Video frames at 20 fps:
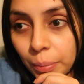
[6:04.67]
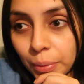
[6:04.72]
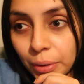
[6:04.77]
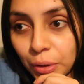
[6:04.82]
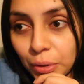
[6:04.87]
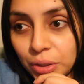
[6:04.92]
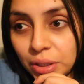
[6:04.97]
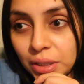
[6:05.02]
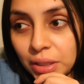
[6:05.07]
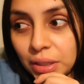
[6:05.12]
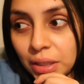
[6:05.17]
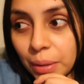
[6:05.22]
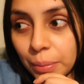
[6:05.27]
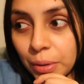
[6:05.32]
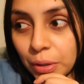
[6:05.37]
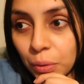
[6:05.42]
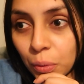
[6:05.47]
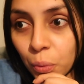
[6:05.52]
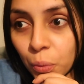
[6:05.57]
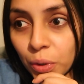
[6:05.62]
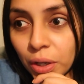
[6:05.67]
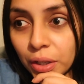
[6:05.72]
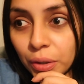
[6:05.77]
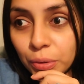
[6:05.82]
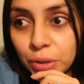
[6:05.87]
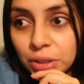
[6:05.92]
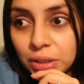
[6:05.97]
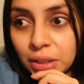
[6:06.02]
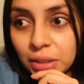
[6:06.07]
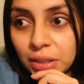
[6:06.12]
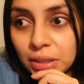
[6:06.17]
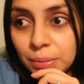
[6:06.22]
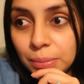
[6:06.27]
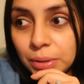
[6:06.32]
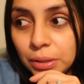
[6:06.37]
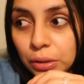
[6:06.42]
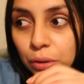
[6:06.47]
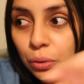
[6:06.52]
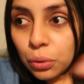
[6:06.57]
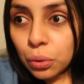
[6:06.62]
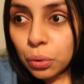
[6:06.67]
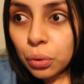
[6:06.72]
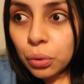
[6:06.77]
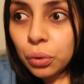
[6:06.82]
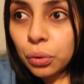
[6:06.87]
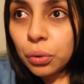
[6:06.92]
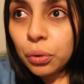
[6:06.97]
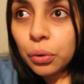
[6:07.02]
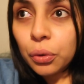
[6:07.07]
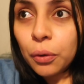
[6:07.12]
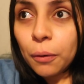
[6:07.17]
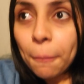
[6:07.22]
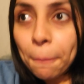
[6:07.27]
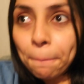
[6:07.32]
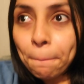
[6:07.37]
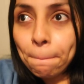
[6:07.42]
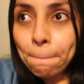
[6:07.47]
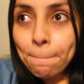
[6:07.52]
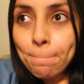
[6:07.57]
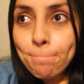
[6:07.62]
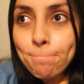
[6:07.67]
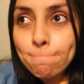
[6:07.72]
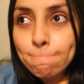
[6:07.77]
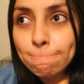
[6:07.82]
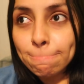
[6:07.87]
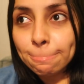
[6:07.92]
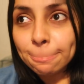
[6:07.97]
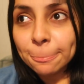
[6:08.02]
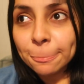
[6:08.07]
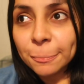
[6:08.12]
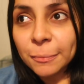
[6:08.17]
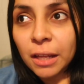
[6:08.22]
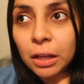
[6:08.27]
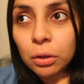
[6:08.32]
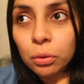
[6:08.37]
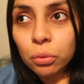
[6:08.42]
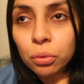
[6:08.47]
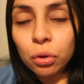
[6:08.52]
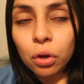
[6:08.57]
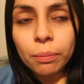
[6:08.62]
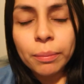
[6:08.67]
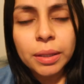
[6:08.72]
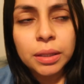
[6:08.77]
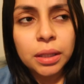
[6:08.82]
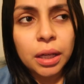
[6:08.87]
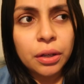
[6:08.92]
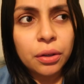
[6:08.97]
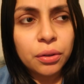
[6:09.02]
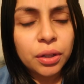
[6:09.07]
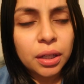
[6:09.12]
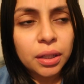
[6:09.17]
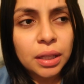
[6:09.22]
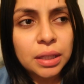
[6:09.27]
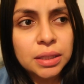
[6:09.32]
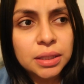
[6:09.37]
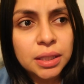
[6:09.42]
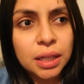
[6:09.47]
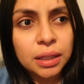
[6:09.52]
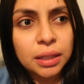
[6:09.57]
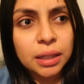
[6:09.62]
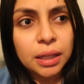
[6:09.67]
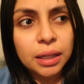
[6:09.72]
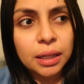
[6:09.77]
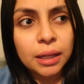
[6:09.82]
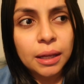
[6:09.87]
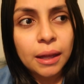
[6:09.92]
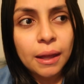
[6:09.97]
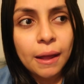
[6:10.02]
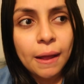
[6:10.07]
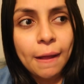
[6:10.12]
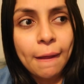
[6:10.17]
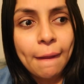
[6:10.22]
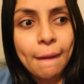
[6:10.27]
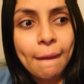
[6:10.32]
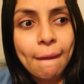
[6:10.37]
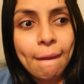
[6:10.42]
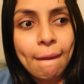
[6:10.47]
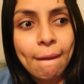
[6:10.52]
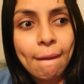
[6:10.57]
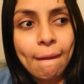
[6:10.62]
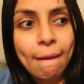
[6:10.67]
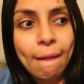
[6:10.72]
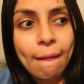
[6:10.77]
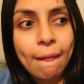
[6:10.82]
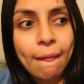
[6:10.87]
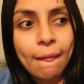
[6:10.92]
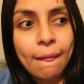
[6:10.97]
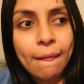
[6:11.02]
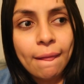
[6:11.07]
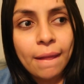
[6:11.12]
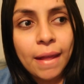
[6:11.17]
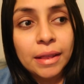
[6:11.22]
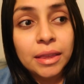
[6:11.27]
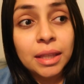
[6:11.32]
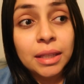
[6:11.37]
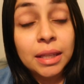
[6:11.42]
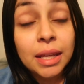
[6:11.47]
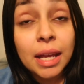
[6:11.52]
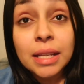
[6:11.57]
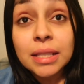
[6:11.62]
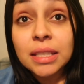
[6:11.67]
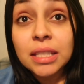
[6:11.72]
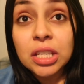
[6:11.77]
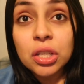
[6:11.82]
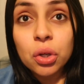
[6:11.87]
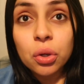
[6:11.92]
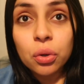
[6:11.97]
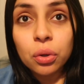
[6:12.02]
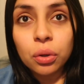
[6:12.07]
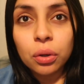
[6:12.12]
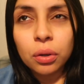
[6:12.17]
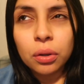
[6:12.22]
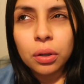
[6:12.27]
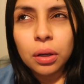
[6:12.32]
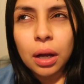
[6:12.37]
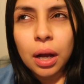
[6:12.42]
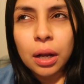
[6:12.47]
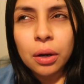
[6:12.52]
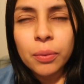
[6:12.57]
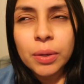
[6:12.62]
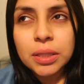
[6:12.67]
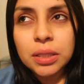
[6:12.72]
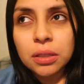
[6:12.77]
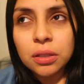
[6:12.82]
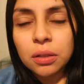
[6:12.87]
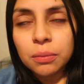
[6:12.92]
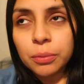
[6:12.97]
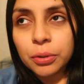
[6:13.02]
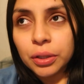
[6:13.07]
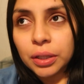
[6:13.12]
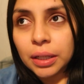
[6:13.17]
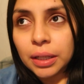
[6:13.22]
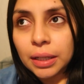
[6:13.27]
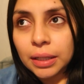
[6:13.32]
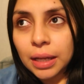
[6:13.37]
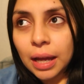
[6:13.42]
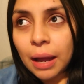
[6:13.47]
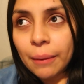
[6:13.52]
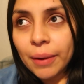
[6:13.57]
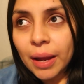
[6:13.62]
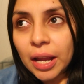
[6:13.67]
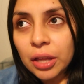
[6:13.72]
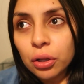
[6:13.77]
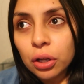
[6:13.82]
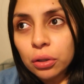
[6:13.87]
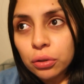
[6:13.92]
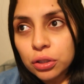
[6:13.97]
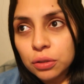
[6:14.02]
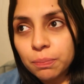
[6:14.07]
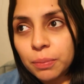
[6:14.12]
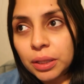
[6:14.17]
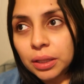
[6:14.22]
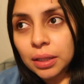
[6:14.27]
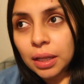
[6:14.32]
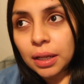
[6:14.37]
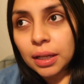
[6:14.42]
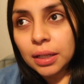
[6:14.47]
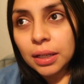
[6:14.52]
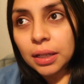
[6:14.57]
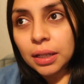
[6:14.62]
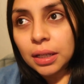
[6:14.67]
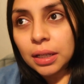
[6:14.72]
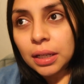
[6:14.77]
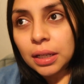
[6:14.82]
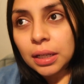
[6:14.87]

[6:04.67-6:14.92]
Pero sí, también una de ustedes me dejó mm, un comentario que decía que ya tenía cinco, algo así como que había ido al hospital